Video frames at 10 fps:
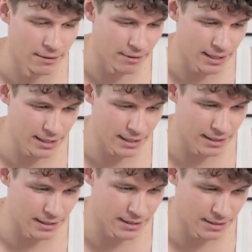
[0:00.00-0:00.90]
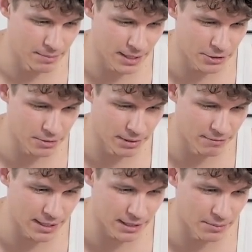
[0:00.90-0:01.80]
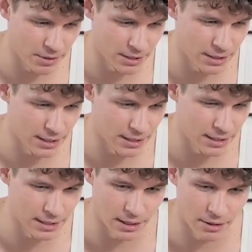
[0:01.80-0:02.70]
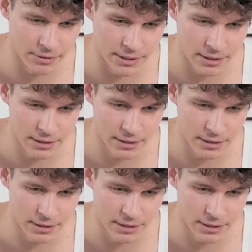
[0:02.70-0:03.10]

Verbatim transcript: Weil es ist mir ganz schön privat, ich möchte nicht, dass das hier drauf ist.